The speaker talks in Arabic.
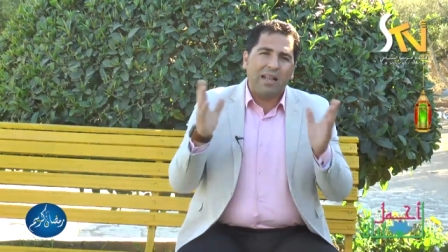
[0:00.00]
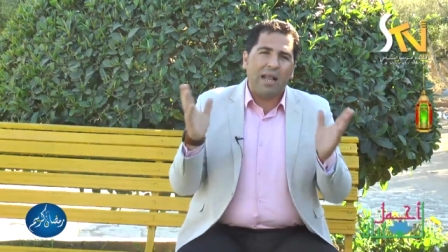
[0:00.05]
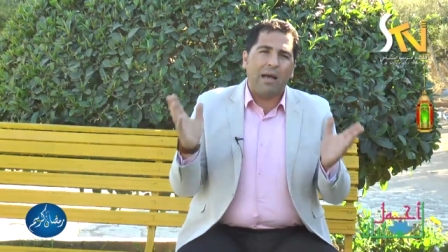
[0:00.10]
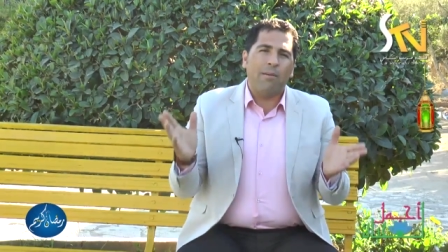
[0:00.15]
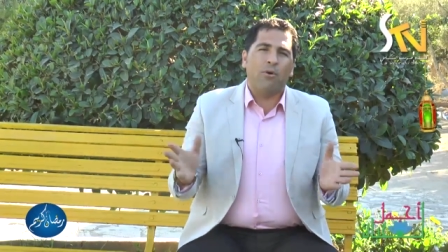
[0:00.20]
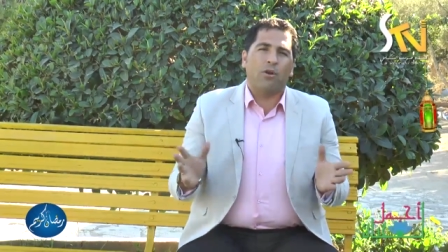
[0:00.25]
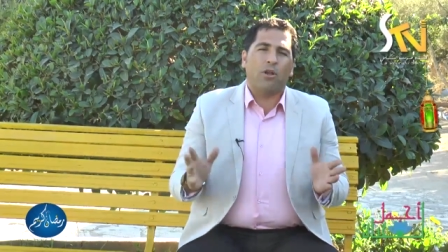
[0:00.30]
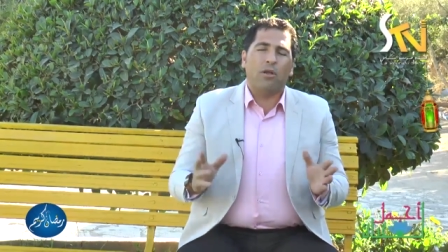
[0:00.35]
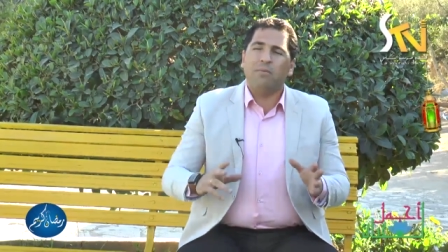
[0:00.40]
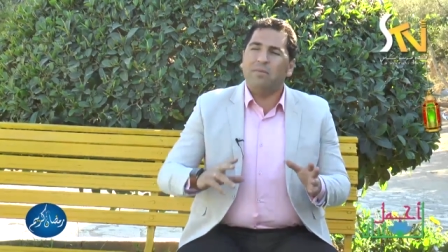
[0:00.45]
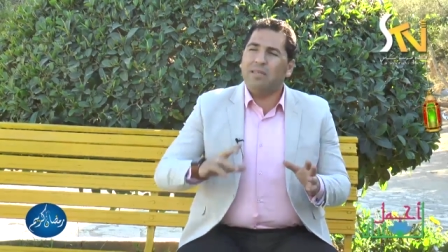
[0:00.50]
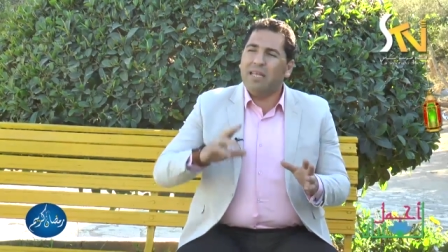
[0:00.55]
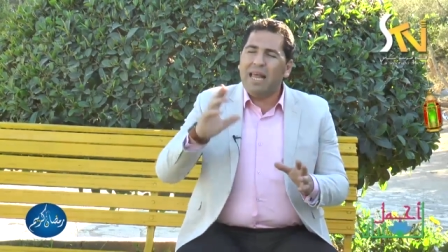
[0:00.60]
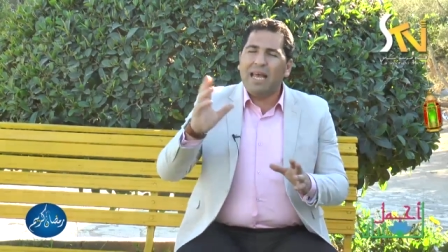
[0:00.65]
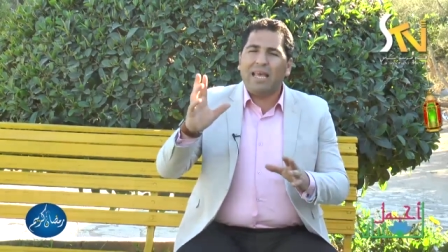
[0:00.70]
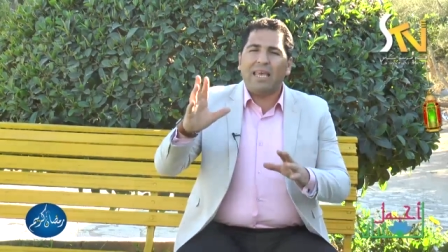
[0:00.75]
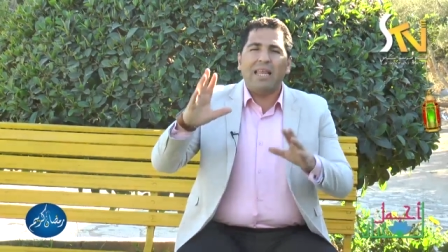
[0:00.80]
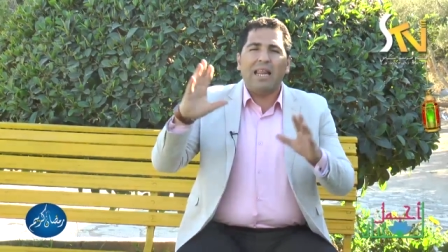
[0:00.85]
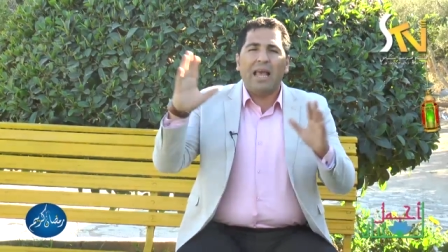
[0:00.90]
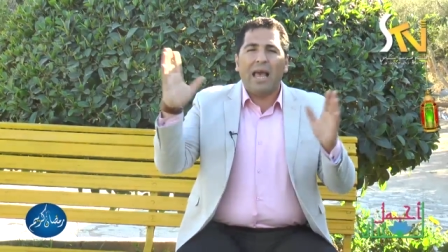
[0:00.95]
الأمر
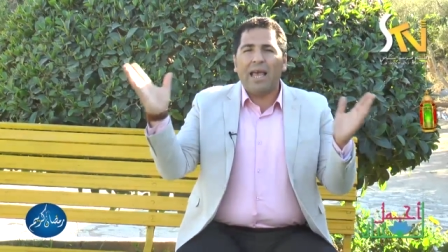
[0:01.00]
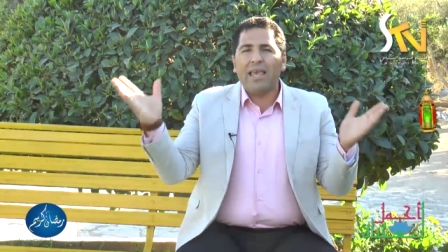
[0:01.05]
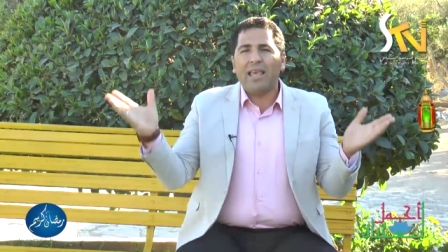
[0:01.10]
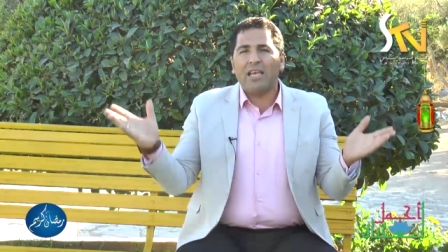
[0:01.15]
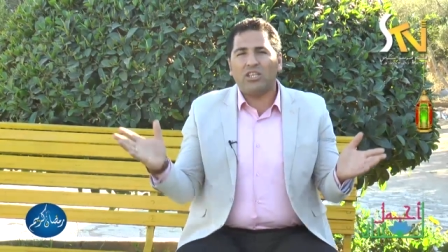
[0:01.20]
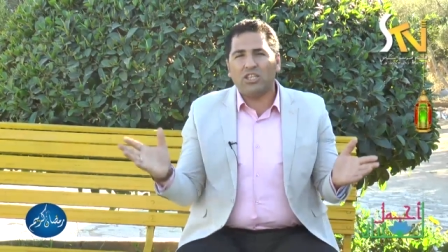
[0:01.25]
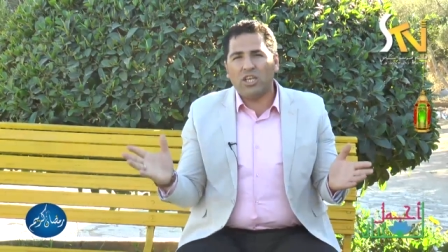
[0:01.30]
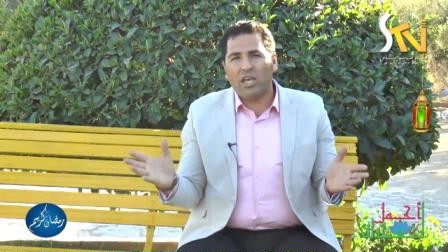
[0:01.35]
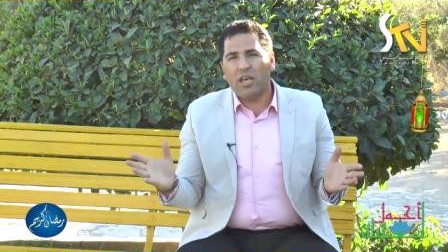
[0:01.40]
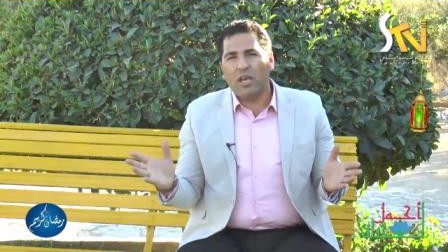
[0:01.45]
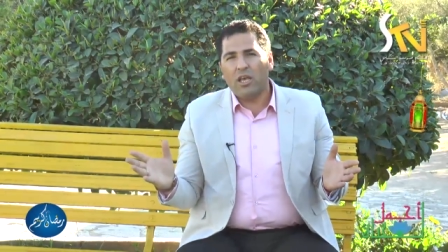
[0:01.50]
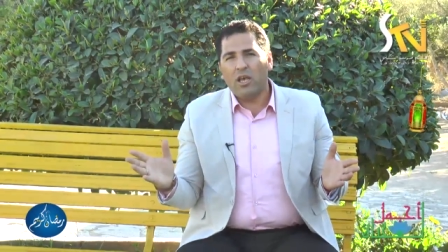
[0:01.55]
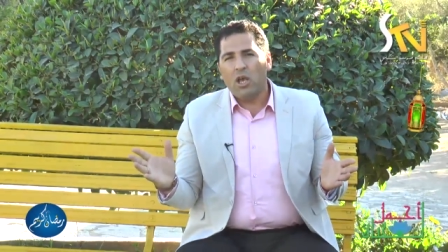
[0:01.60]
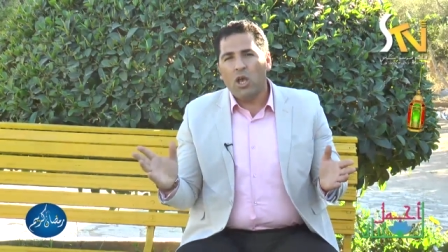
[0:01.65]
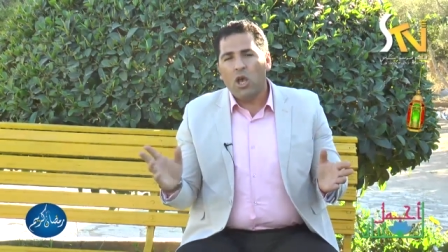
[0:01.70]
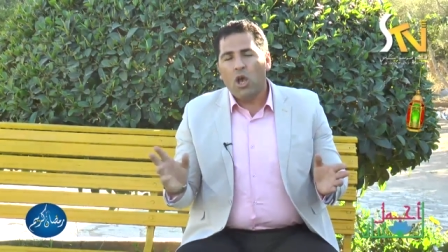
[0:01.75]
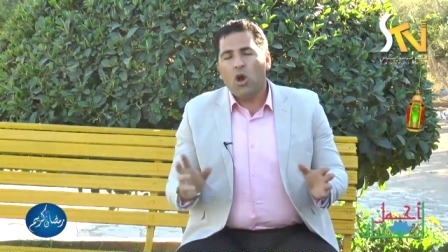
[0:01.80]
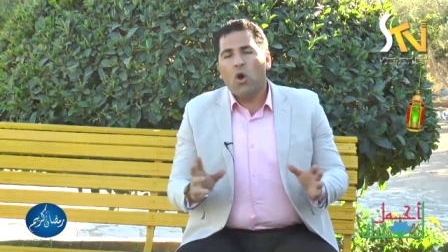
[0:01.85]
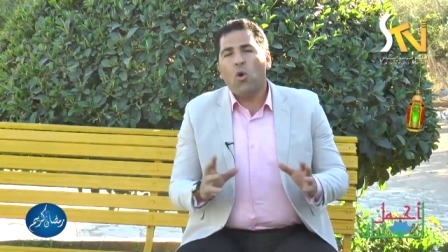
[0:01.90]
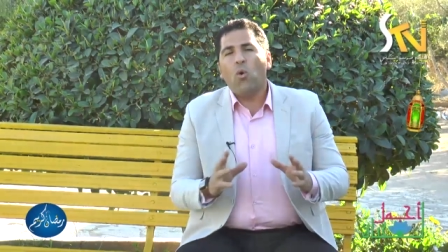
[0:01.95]
امتلاكي لأي شيء
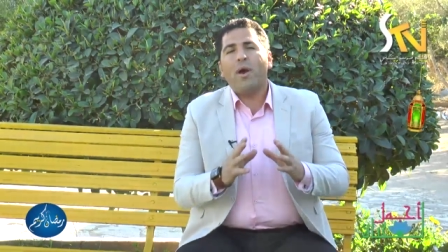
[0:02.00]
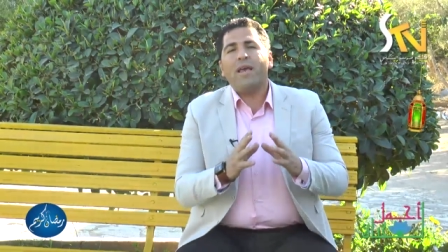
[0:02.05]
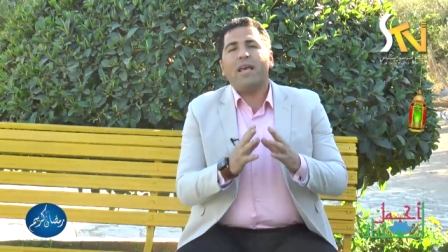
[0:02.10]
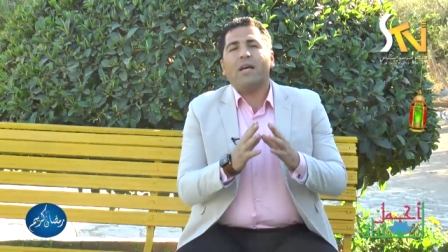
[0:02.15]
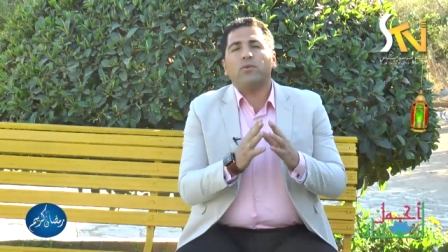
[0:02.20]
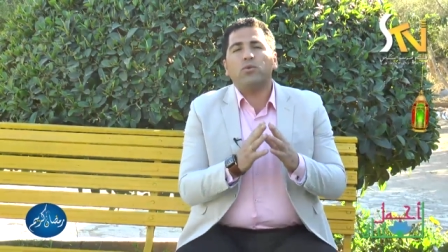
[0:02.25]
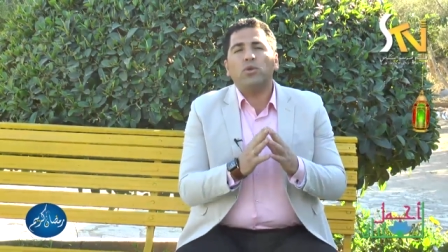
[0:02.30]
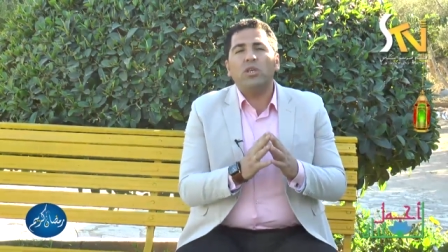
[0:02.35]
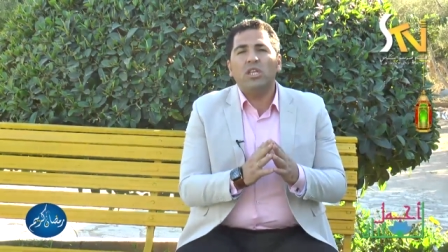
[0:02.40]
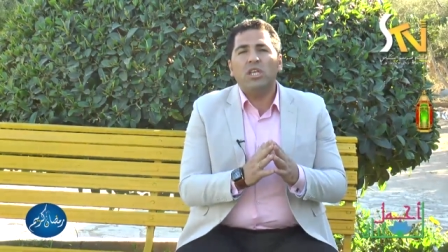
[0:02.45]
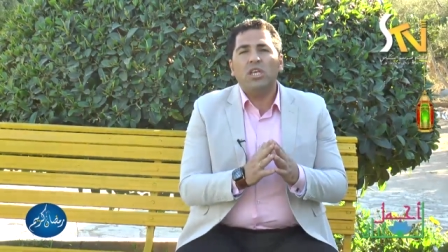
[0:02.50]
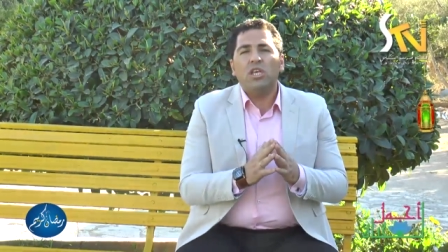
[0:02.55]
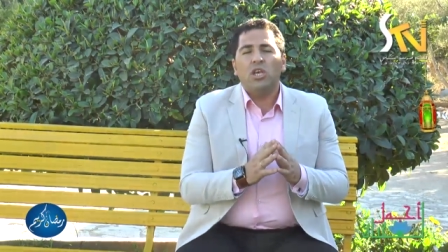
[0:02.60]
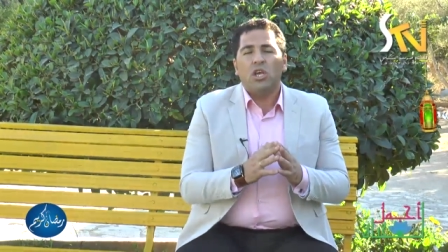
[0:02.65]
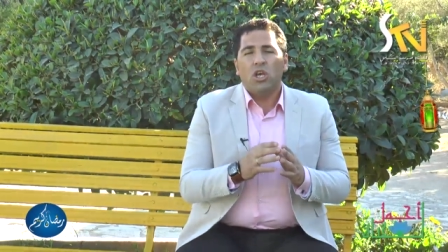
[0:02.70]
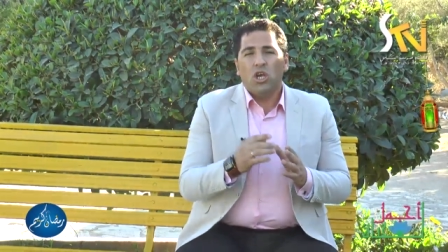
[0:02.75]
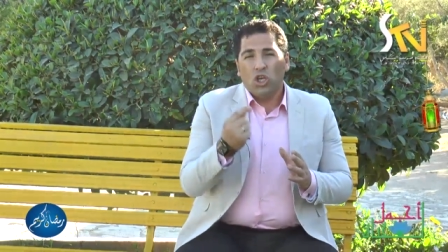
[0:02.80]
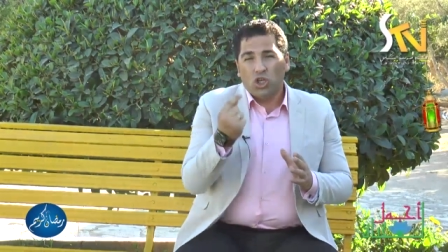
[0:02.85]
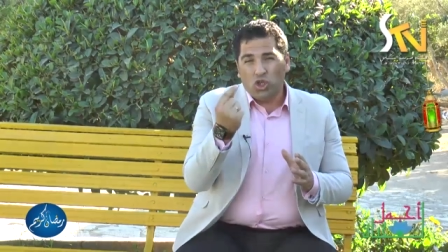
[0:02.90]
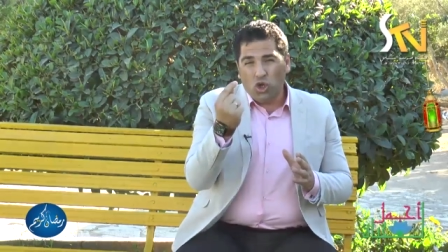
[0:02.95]
هو يعطيني
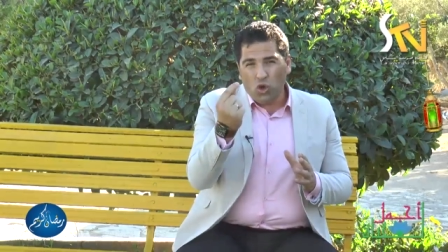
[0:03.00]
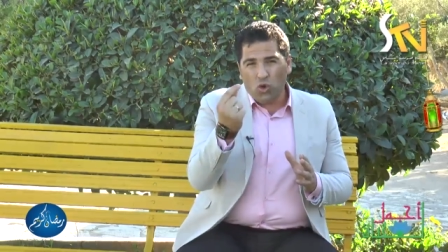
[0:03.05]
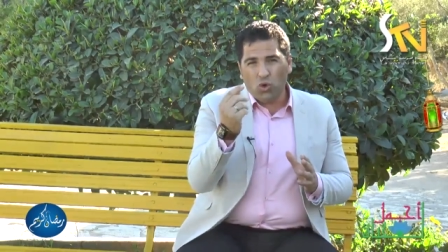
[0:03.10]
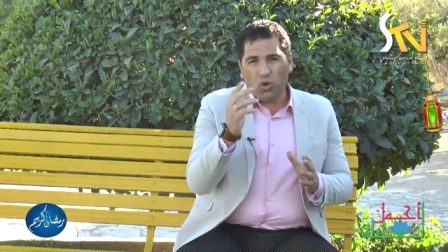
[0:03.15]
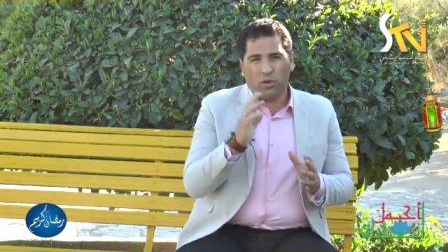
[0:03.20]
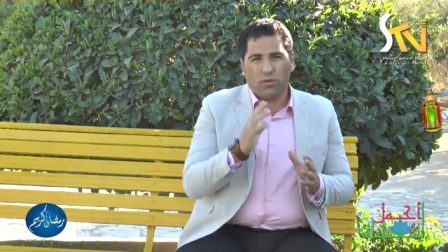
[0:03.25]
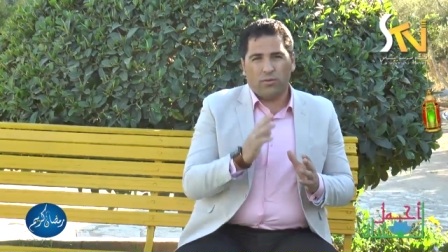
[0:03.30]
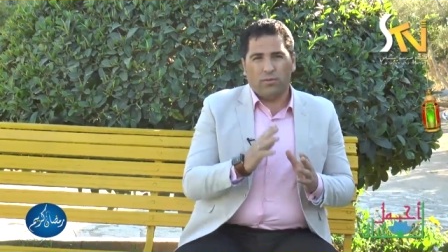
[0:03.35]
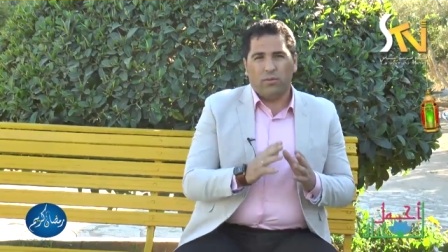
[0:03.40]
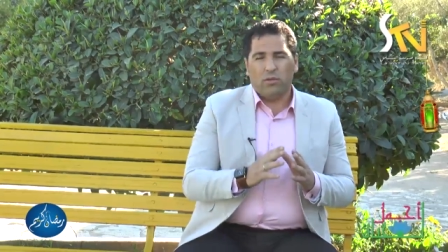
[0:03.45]
شعور